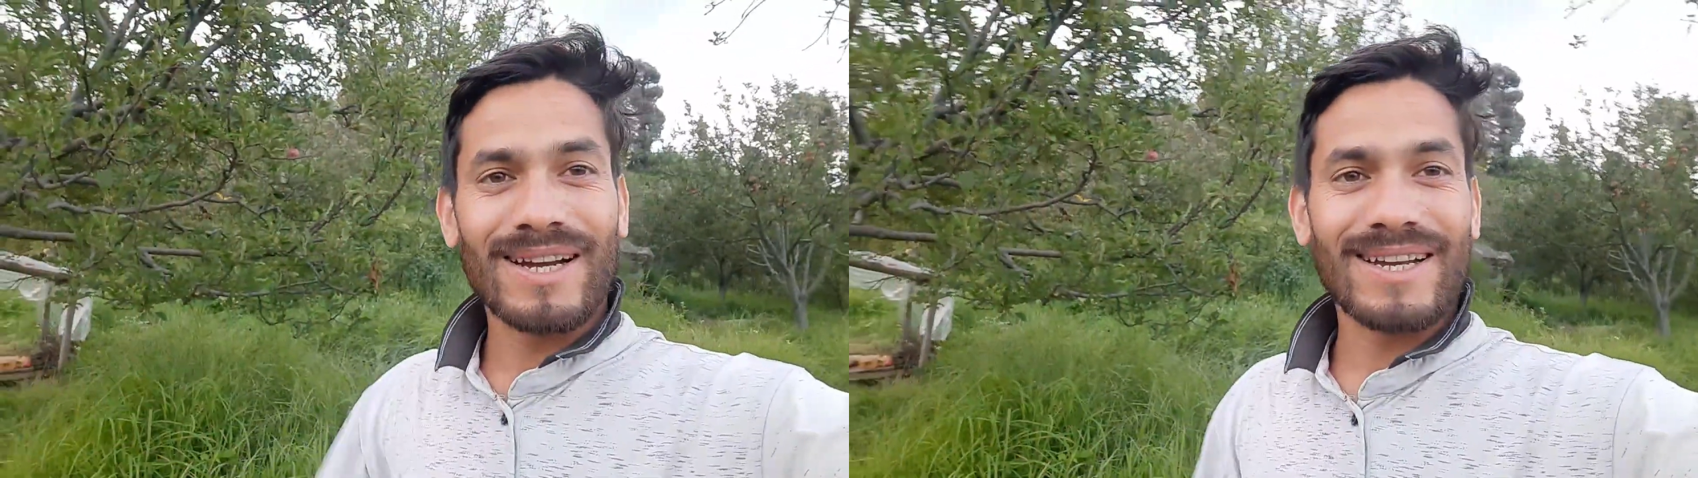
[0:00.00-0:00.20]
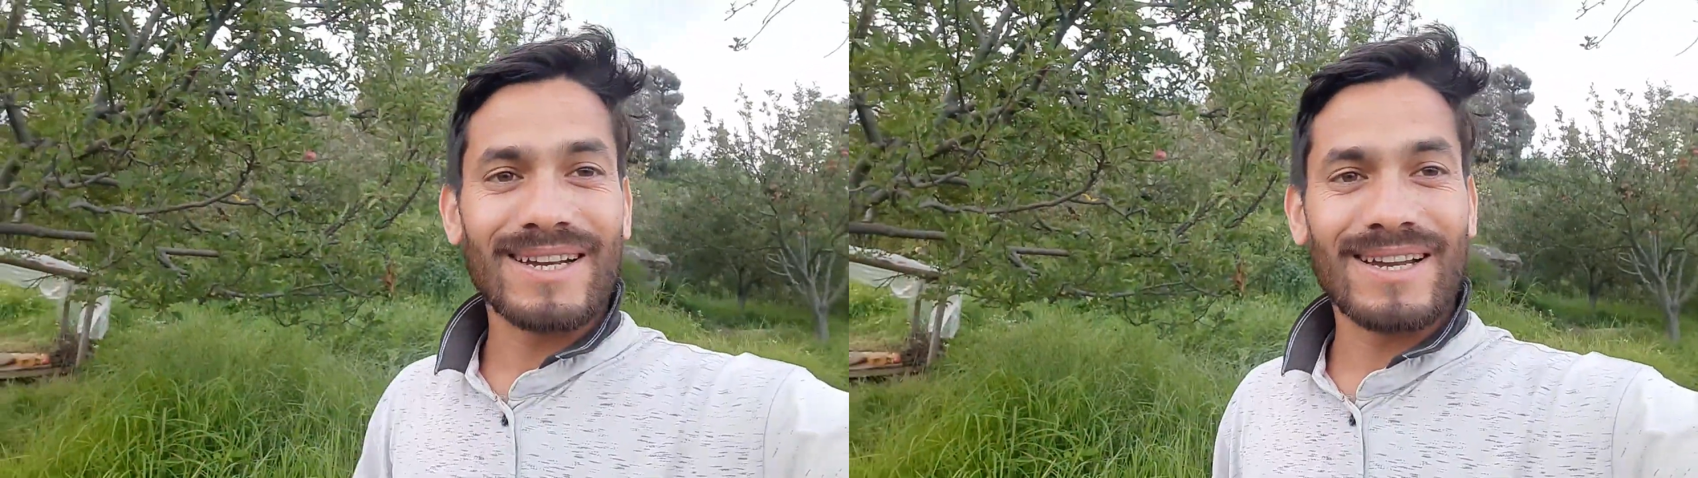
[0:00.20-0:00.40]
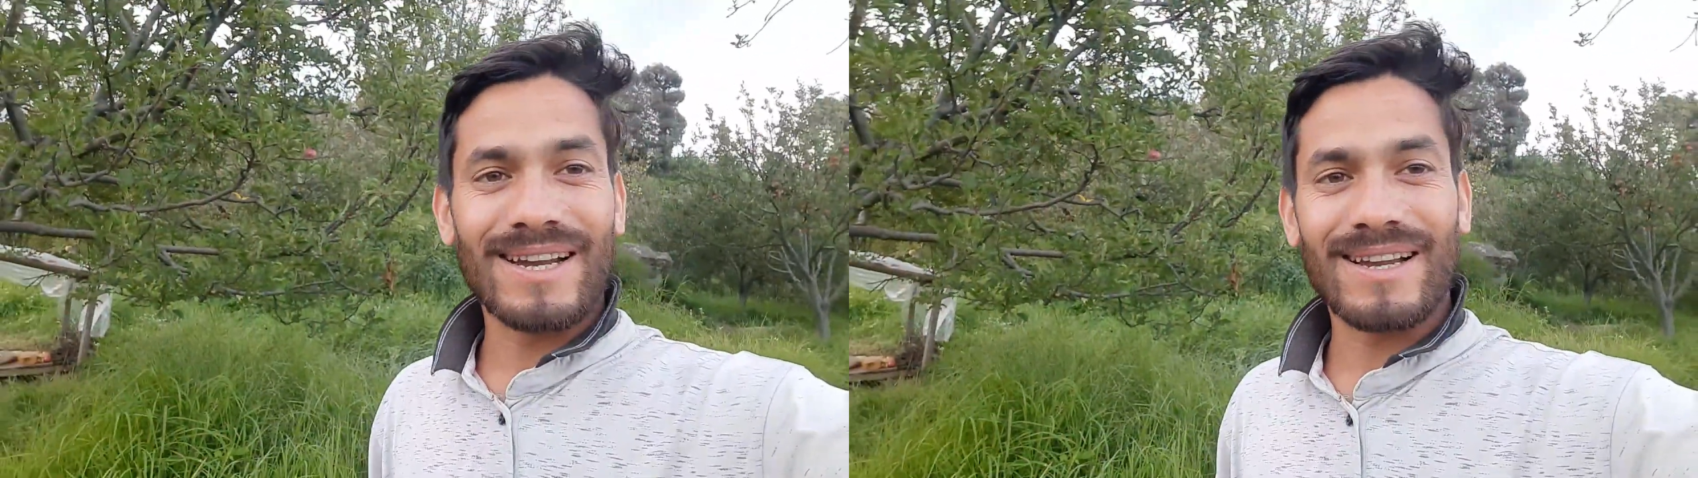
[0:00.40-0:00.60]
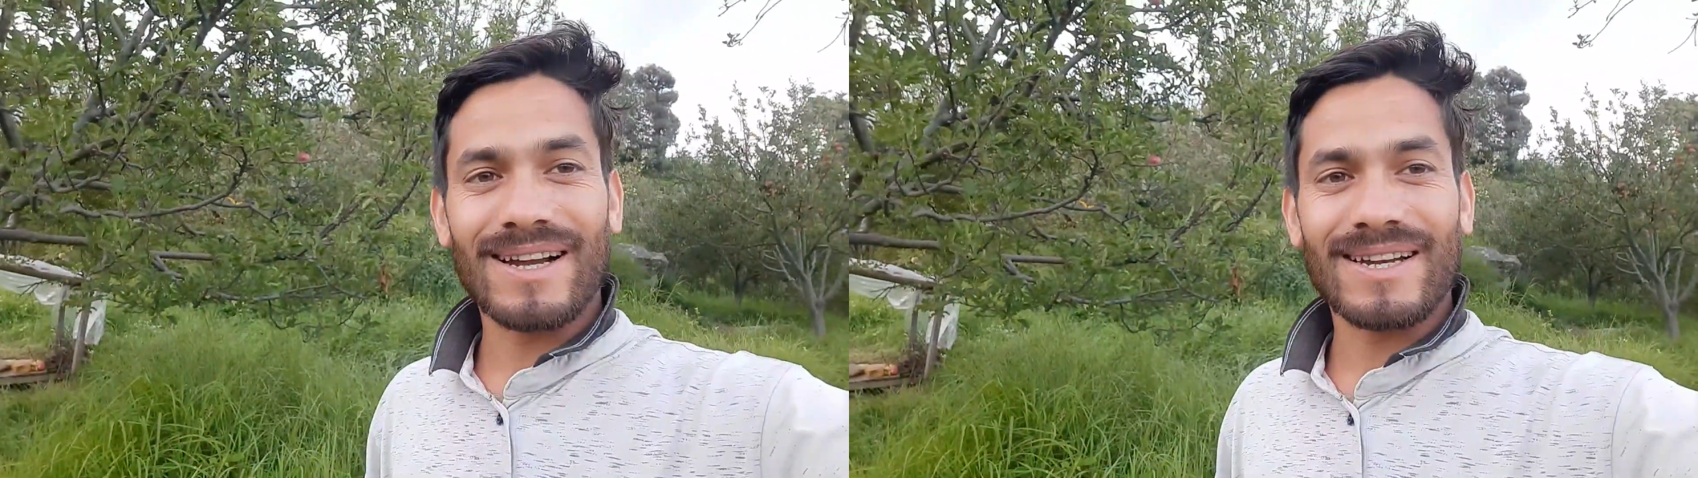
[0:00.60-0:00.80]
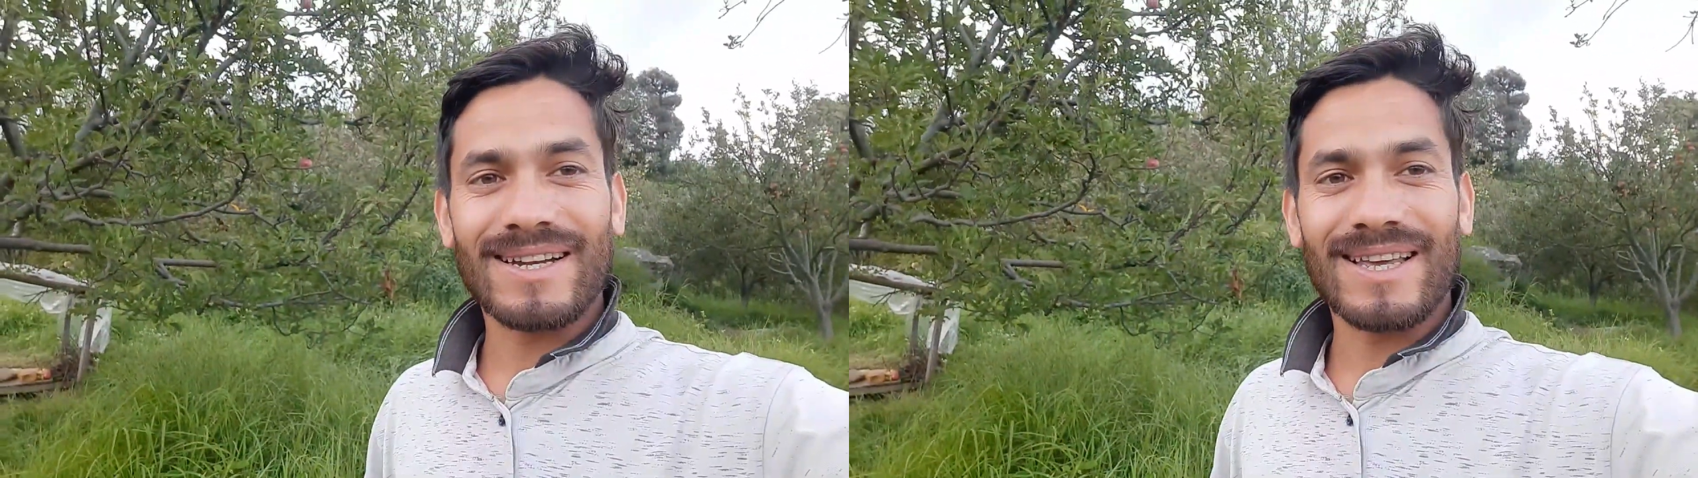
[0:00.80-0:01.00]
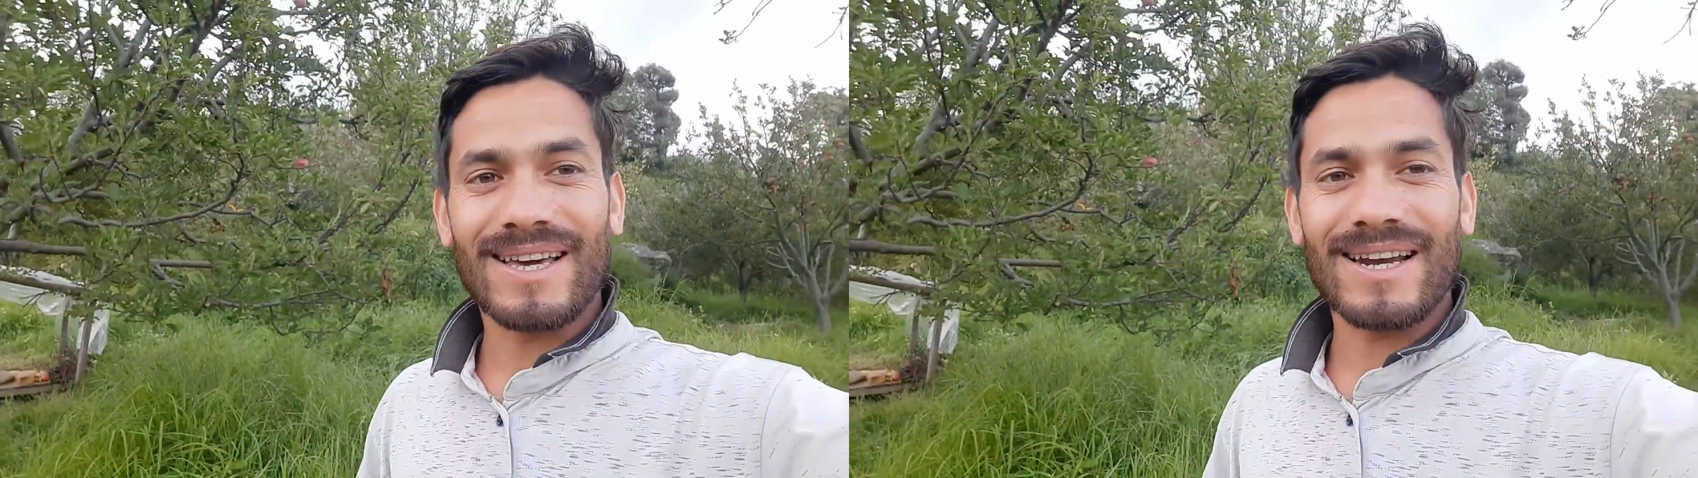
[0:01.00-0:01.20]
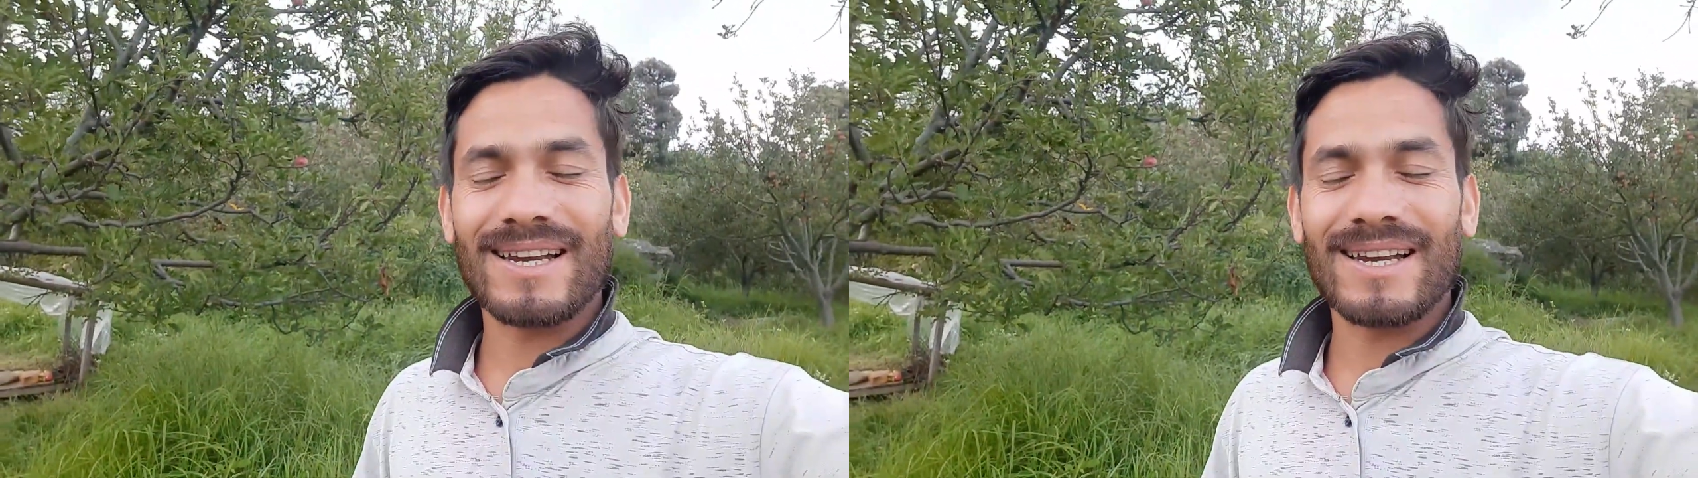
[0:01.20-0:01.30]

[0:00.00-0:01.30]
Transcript: एडिट एडिटिंग कर